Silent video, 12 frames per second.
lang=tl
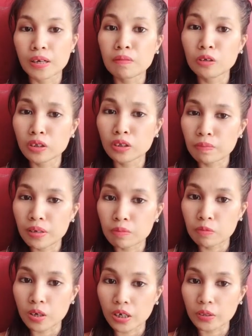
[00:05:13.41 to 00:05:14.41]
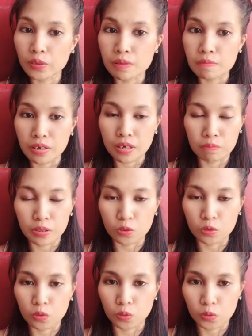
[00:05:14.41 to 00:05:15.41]
para ma-notify po kayo sa mga
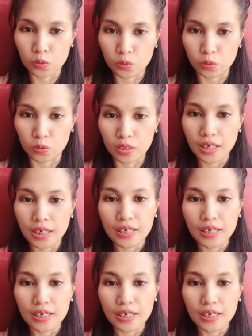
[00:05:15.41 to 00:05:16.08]
videos ko soon.